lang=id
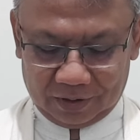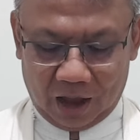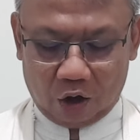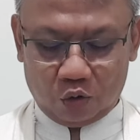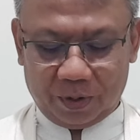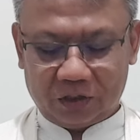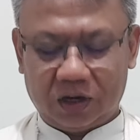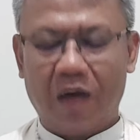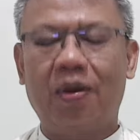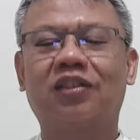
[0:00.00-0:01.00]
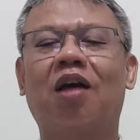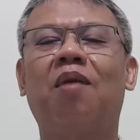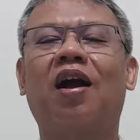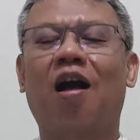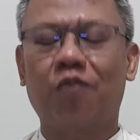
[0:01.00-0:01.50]
aku
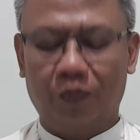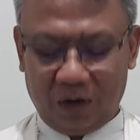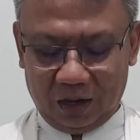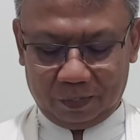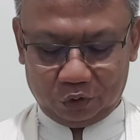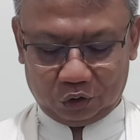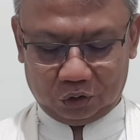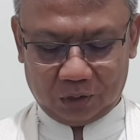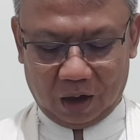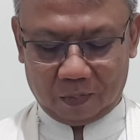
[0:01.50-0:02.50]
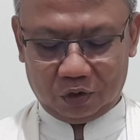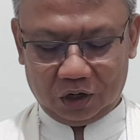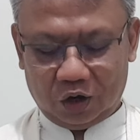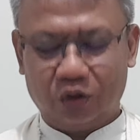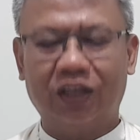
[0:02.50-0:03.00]
bersama-sama kamu Filipus, namun
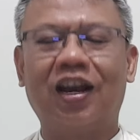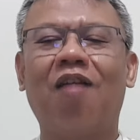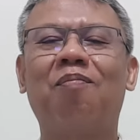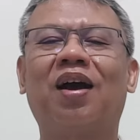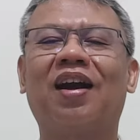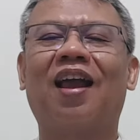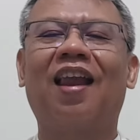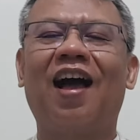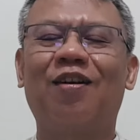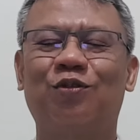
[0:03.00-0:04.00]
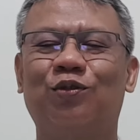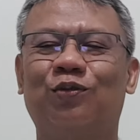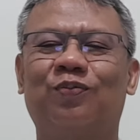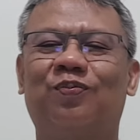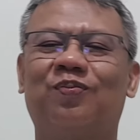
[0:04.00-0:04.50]
engkau tidak mengenal aku.
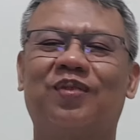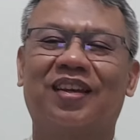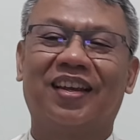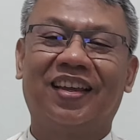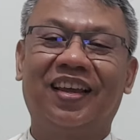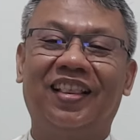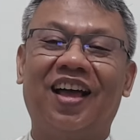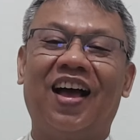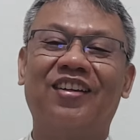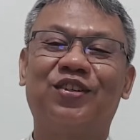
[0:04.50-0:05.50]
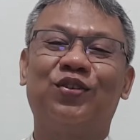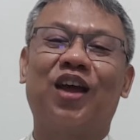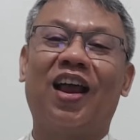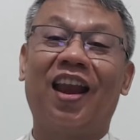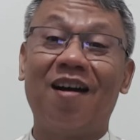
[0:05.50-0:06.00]
Kita
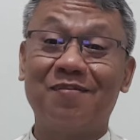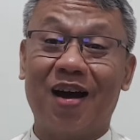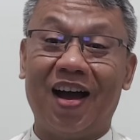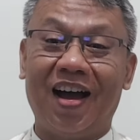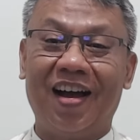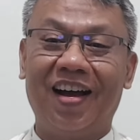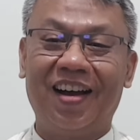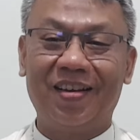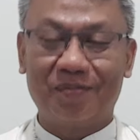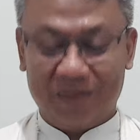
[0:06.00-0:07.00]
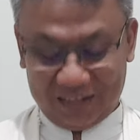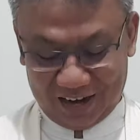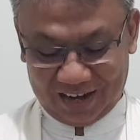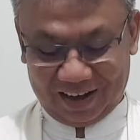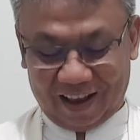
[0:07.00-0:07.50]
sudah lama
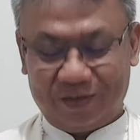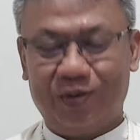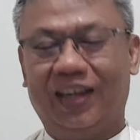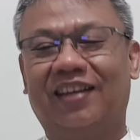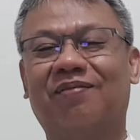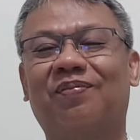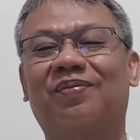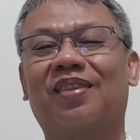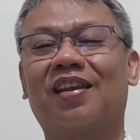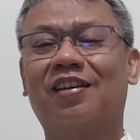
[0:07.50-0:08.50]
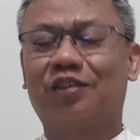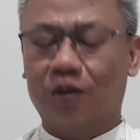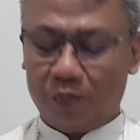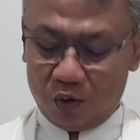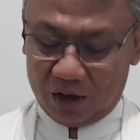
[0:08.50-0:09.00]
menjadi Katolik.
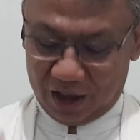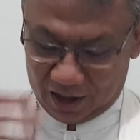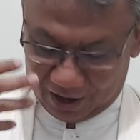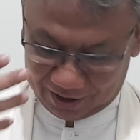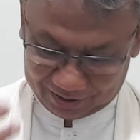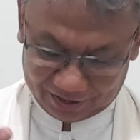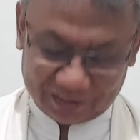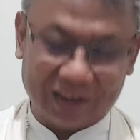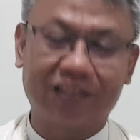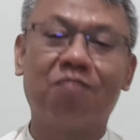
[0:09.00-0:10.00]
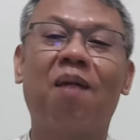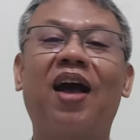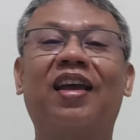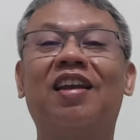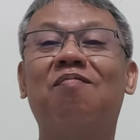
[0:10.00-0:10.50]
Semoga kita
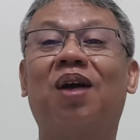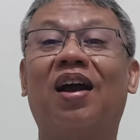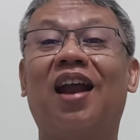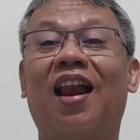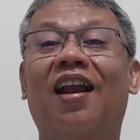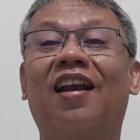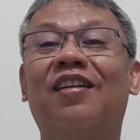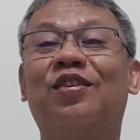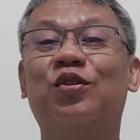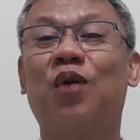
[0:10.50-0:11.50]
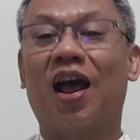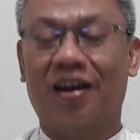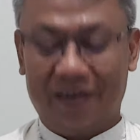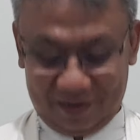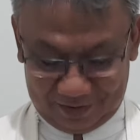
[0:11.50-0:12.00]
semakin mengenal Tuhan